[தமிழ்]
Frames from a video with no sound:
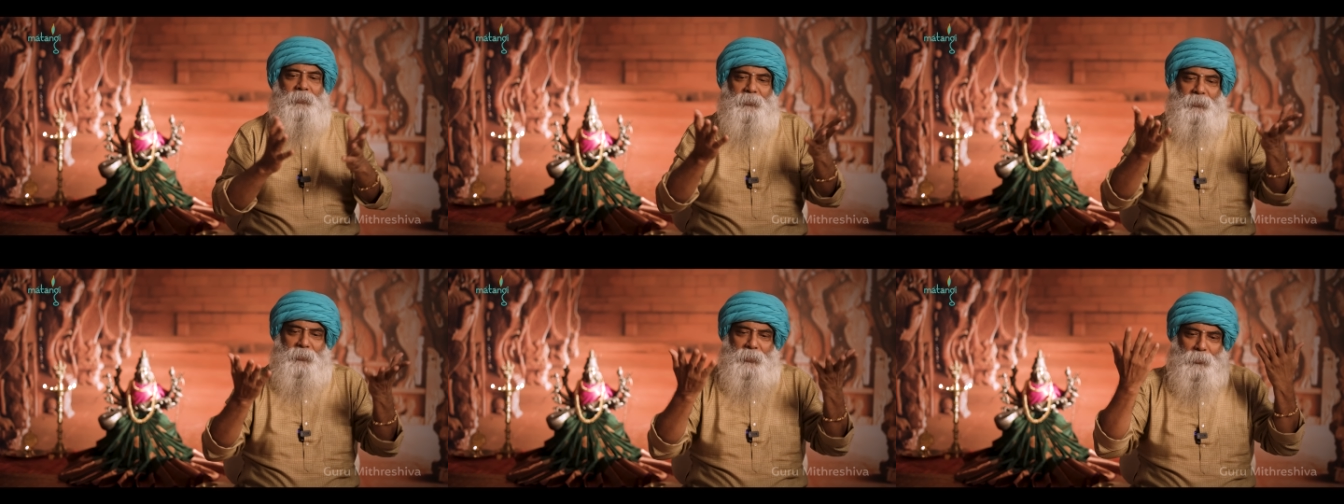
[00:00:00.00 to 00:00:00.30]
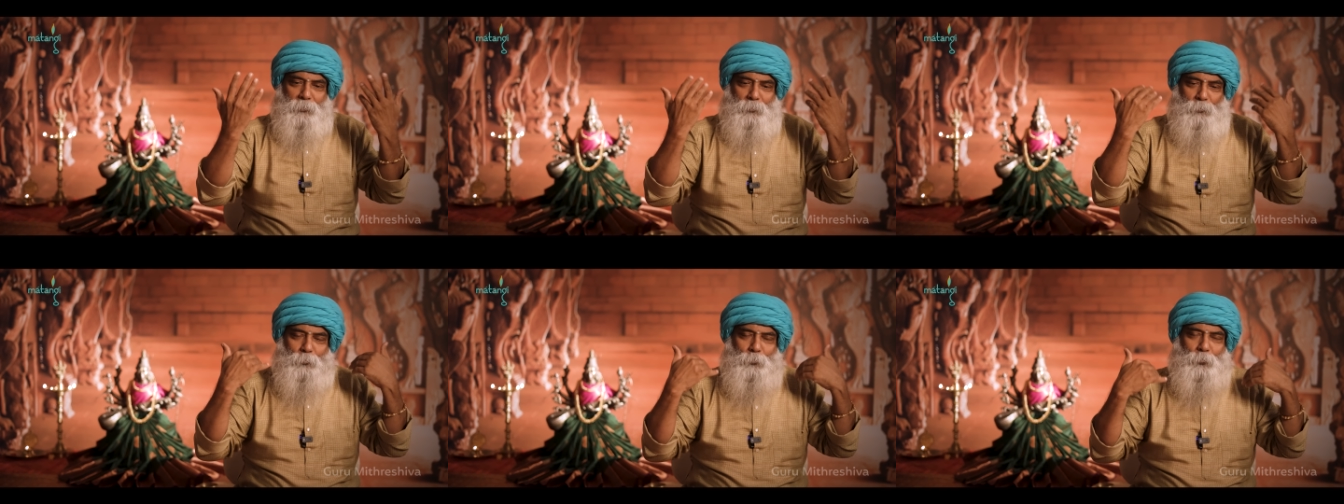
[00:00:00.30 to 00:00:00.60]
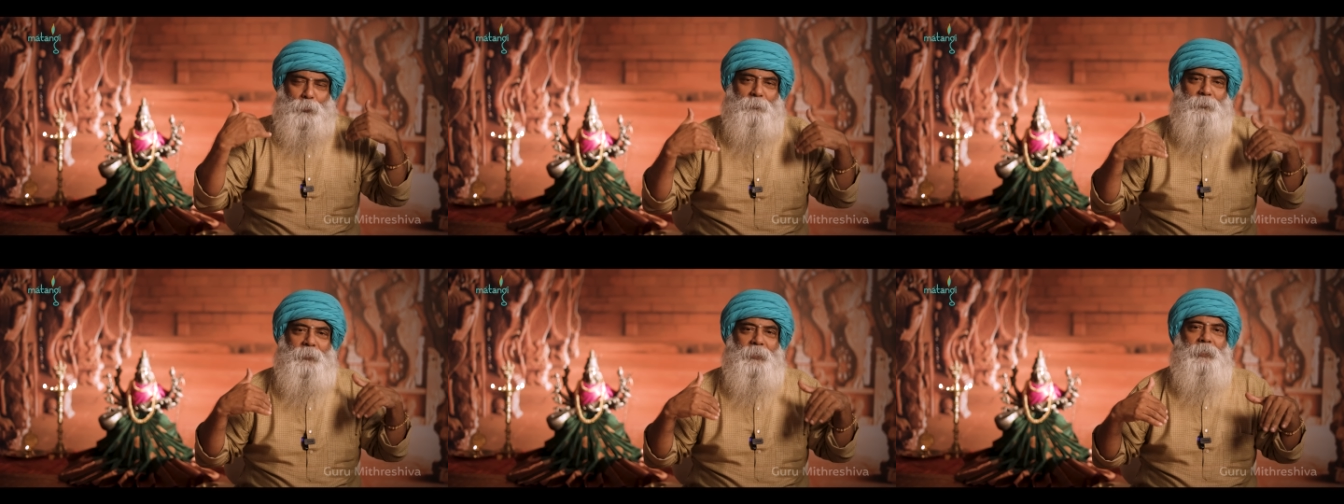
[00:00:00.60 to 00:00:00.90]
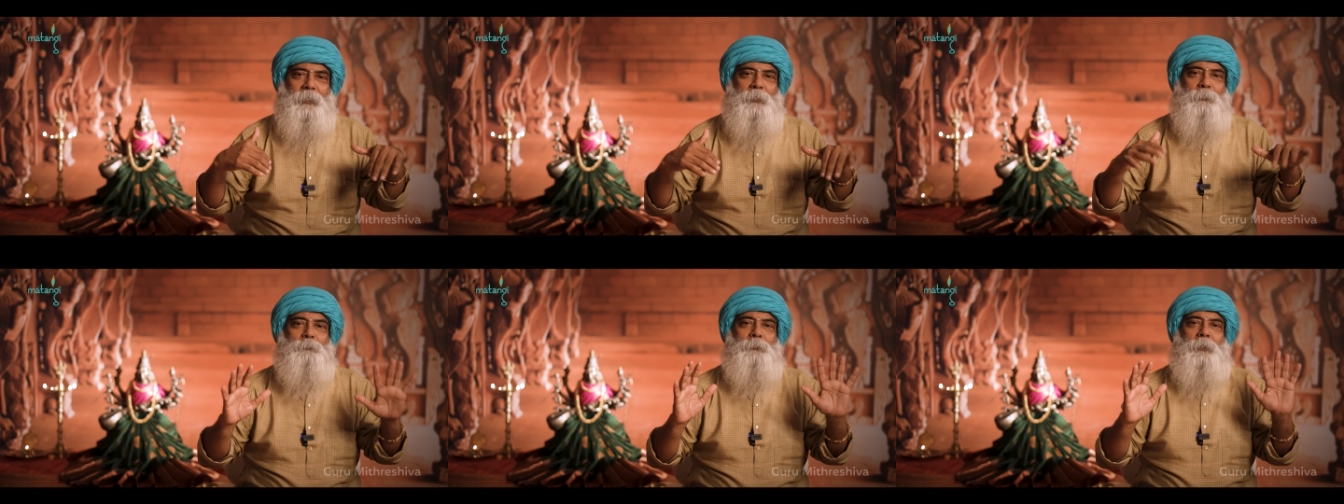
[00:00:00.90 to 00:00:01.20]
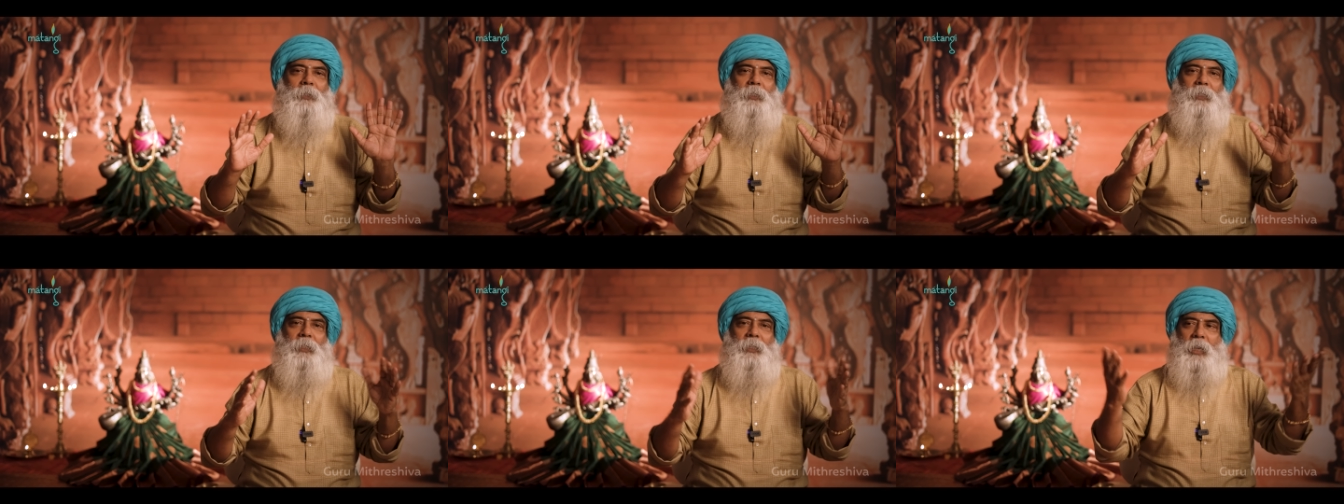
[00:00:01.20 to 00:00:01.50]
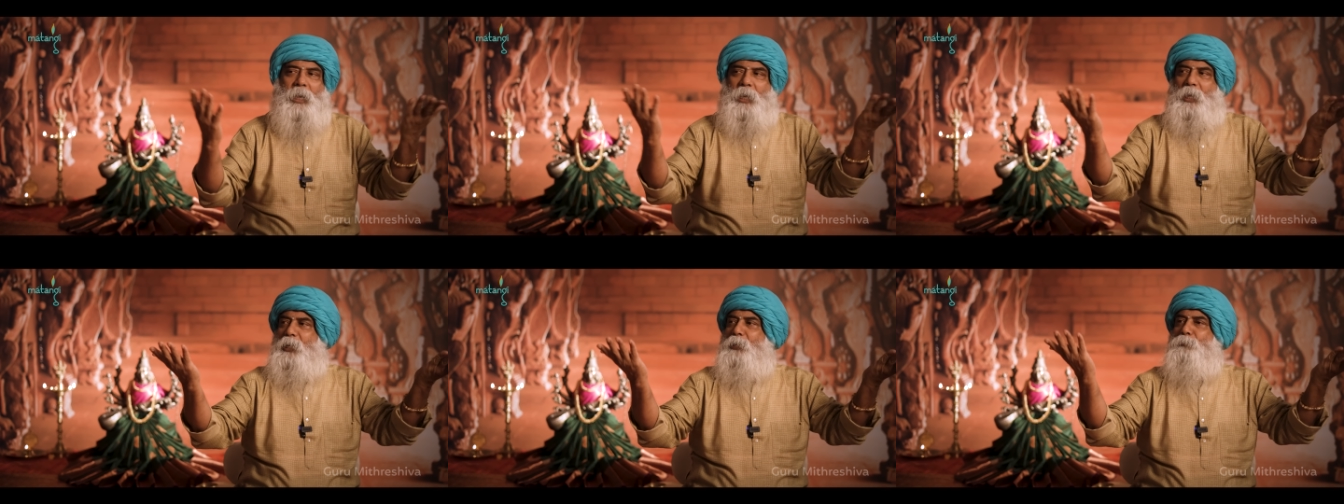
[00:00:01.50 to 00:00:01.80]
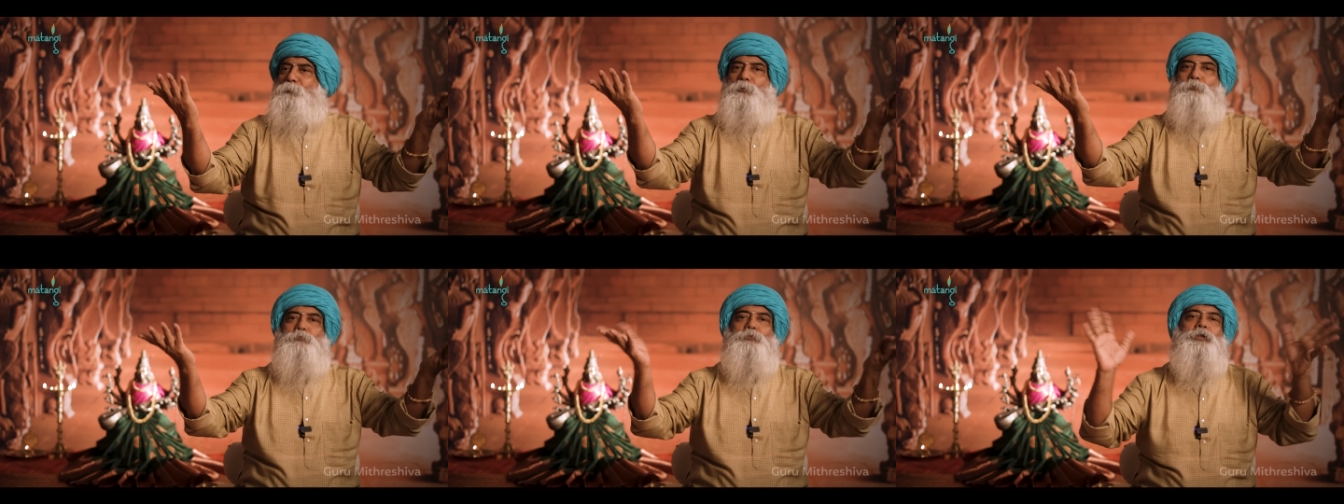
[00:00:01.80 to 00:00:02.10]
இது என் கூடவே இருப்பாங்க ஏன்னா
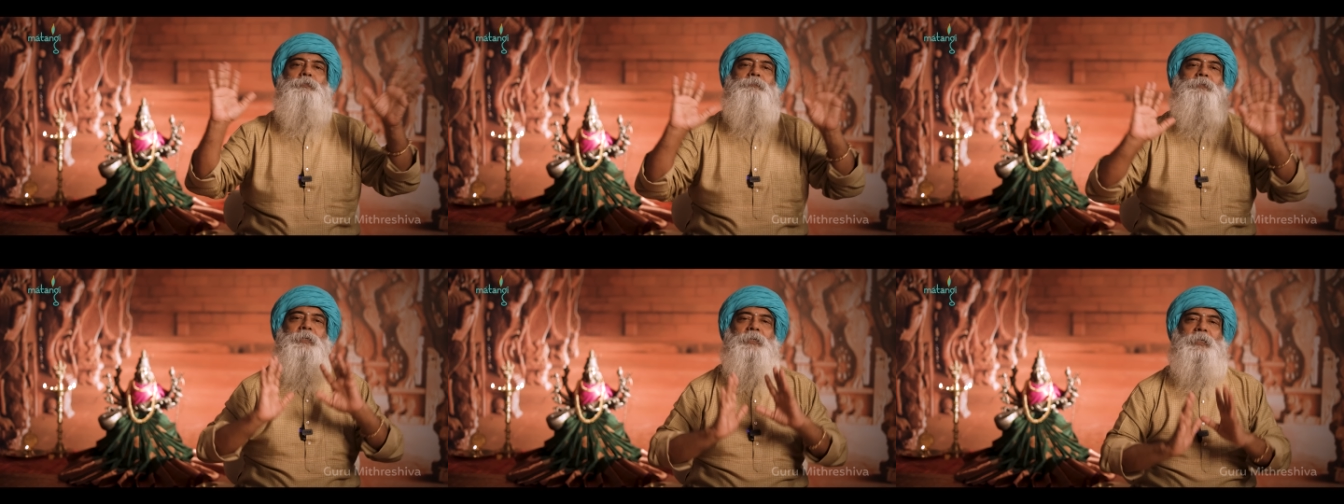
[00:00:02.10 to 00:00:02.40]
ஆரம்பம் முடிவு